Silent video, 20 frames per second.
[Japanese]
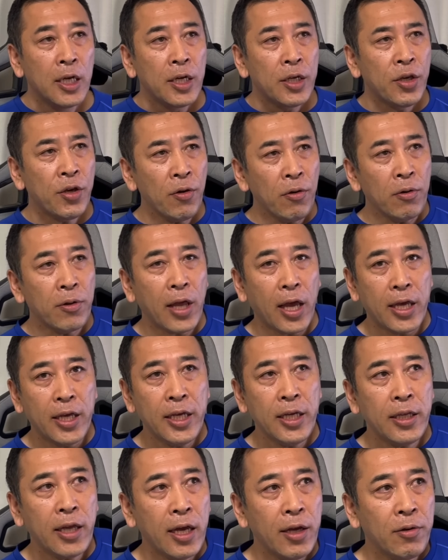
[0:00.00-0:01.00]
今日ね、
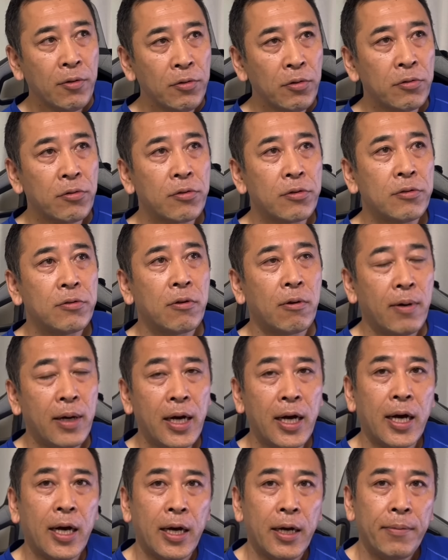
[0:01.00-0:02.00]
言いたいことというの
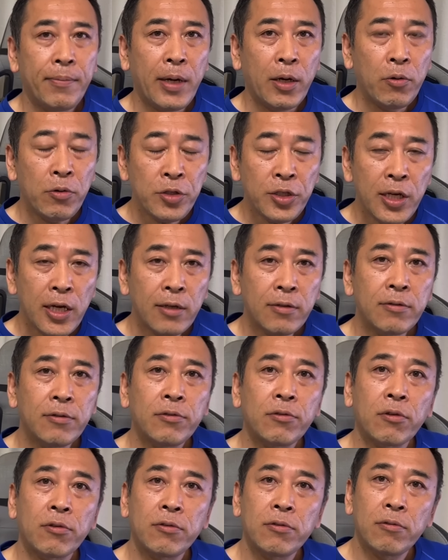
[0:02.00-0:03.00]
は、まあ、ロシア
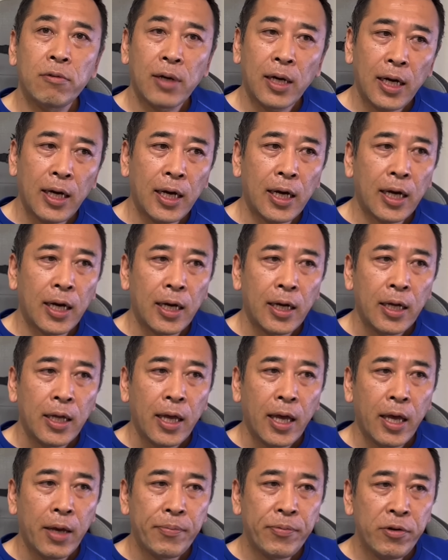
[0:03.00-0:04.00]
軍というのが、
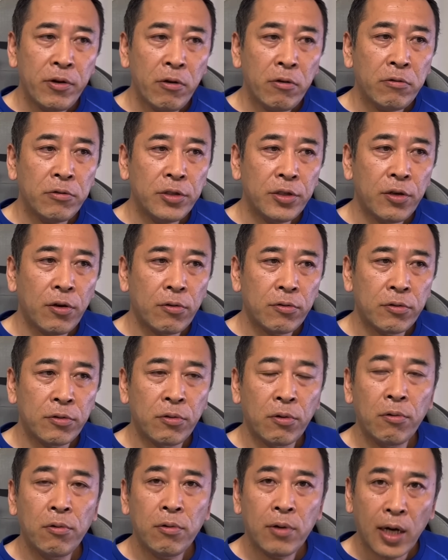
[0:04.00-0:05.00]
え武力による
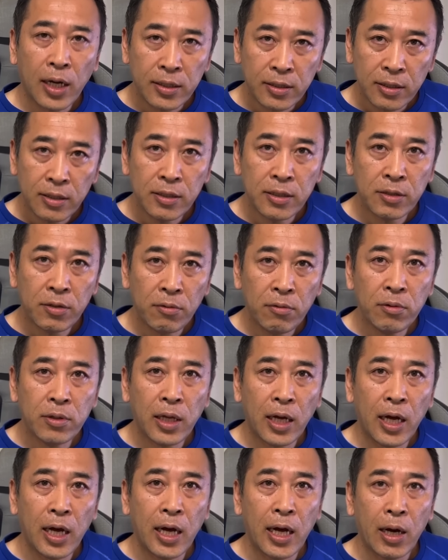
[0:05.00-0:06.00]
恫喝、その
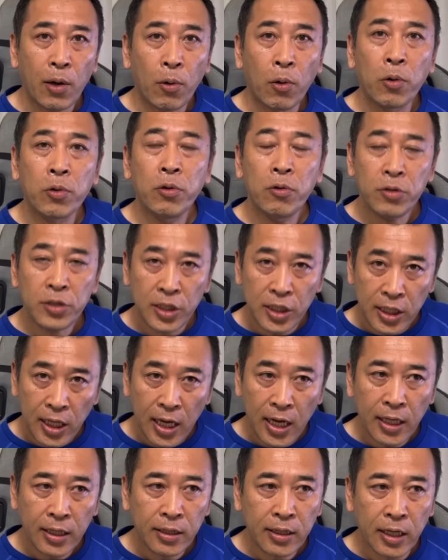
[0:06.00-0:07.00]
他、脅し
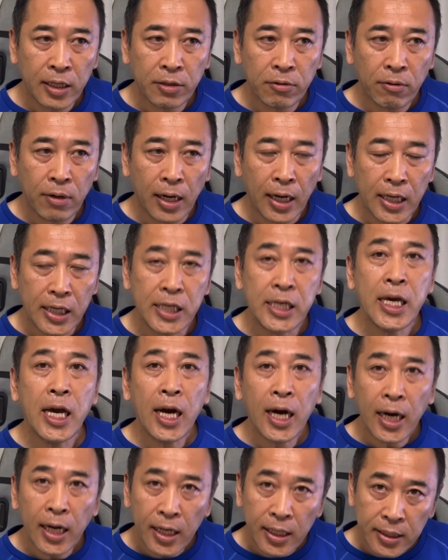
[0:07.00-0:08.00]
であったりとか、
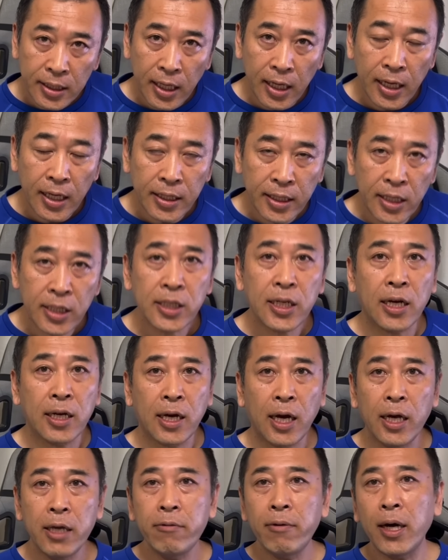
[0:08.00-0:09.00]
嫌がらせでしか
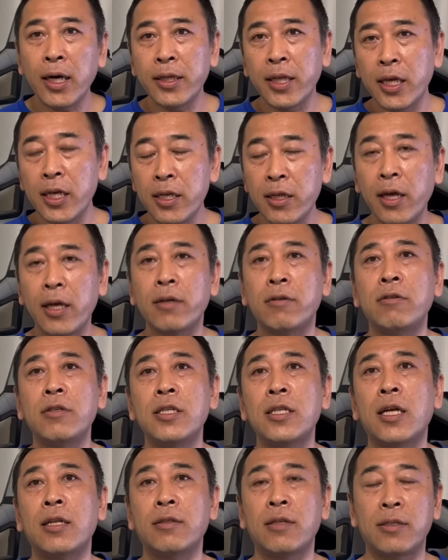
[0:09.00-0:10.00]
会話ができない
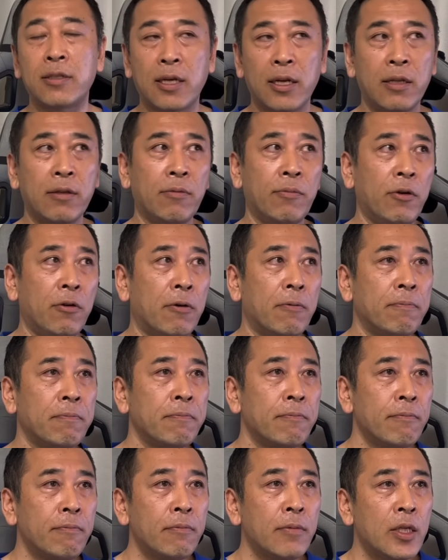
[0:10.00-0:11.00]
国なんですけれども、
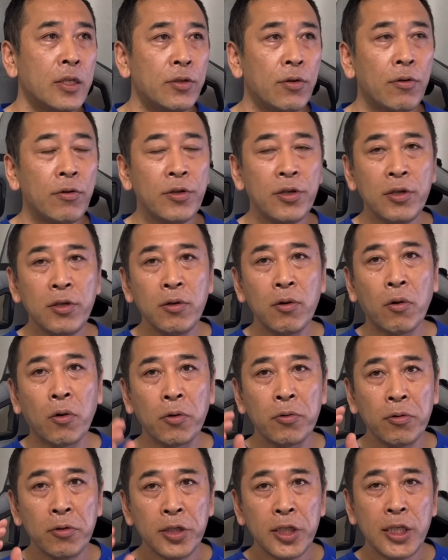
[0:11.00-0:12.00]
そういう
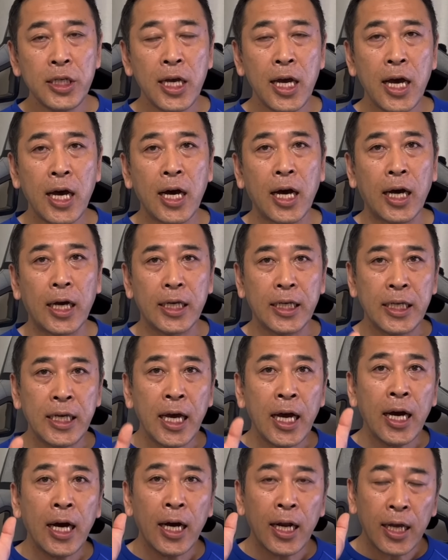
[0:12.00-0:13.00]
脅しや
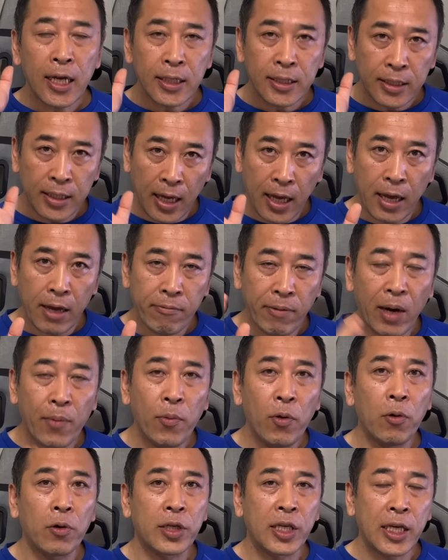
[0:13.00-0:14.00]
嫌がらせは
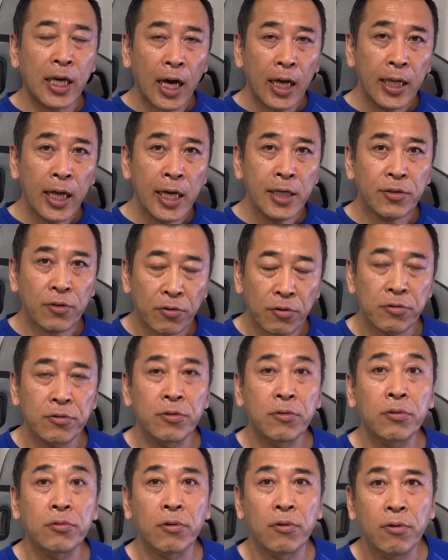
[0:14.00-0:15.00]
もう聞かないぞという
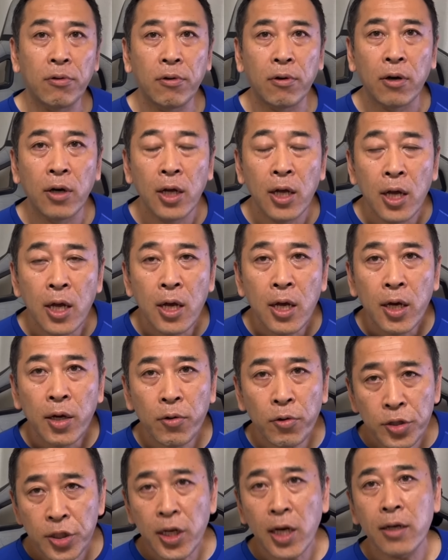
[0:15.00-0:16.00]
ことを、
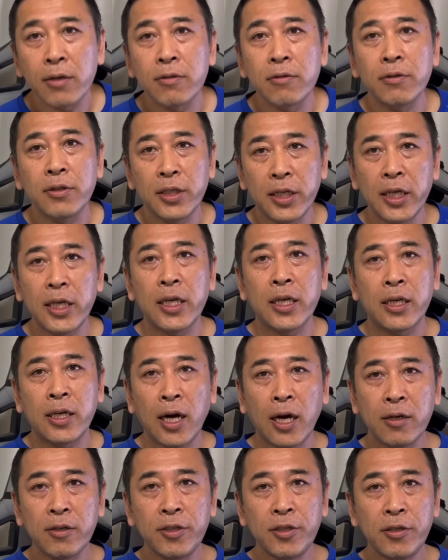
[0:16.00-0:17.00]
ロシア君に
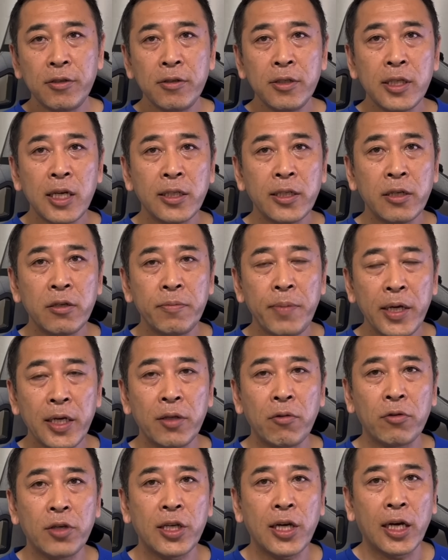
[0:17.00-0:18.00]
学習させるべき
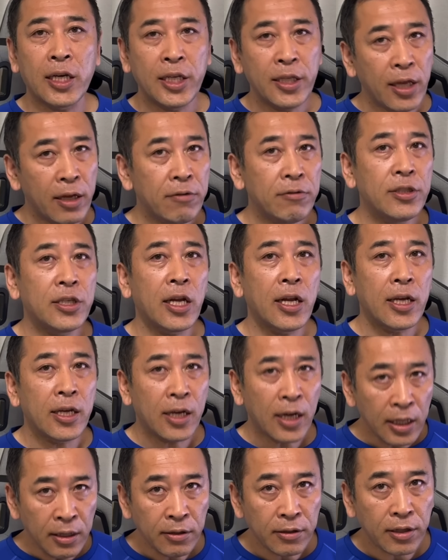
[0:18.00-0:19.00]
時が来てるんじゃない
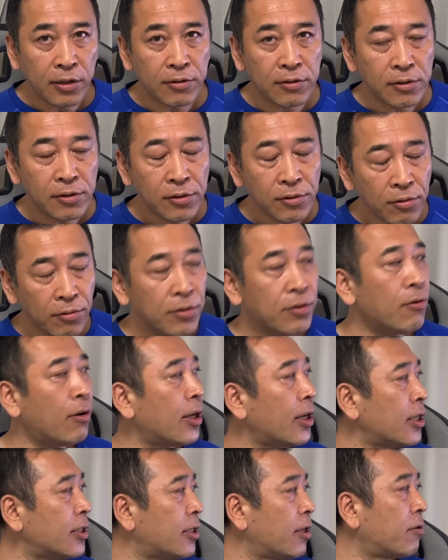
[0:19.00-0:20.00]
かっていう、そういうお
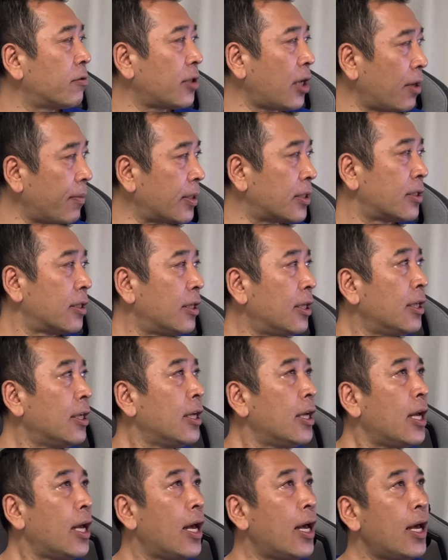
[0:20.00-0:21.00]
話でございます。
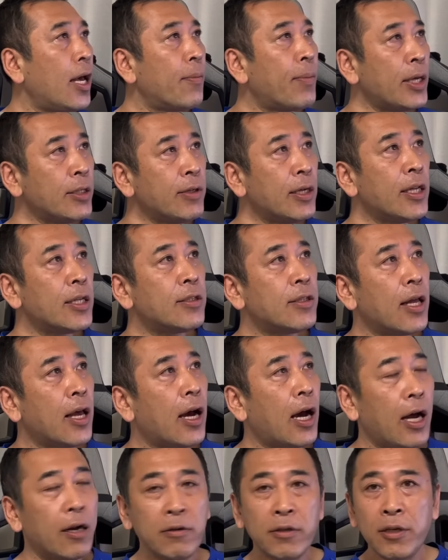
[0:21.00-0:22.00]
えー、まずはですね、
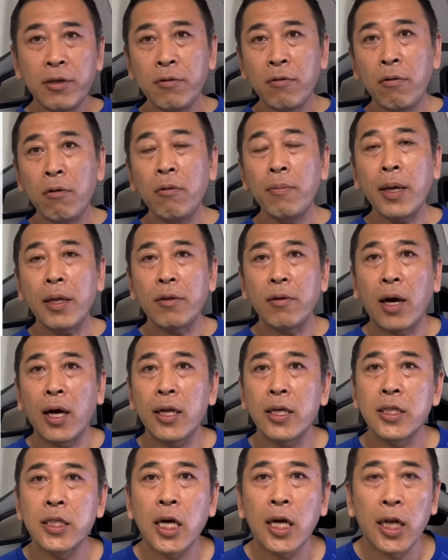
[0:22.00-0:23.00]
ハルキウ方面の
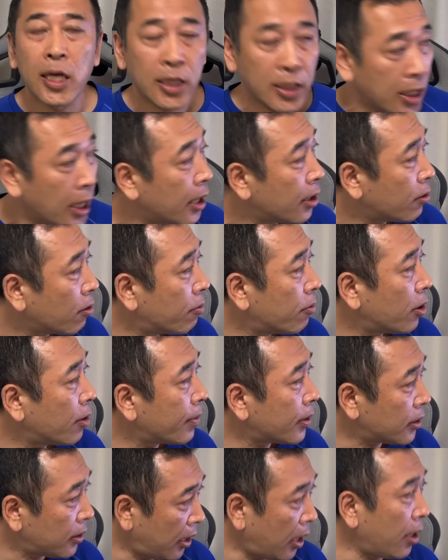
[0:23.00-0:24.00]
話からいきたいと思い
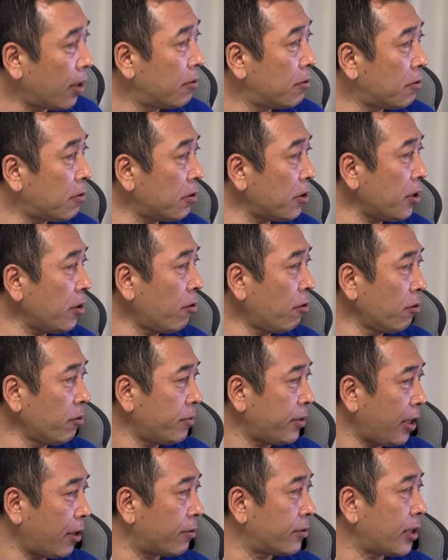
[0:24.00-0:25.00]
ますね。
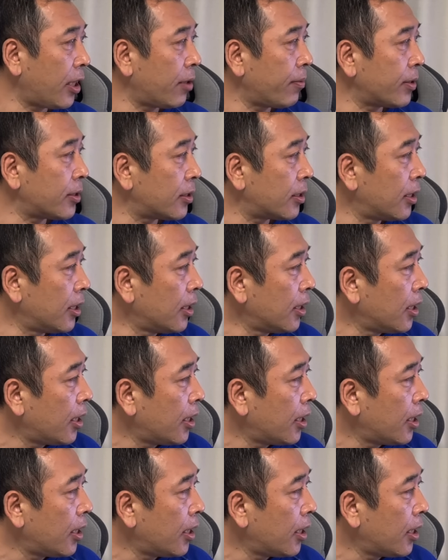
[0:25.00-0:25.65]
ウクレインホルムでございます。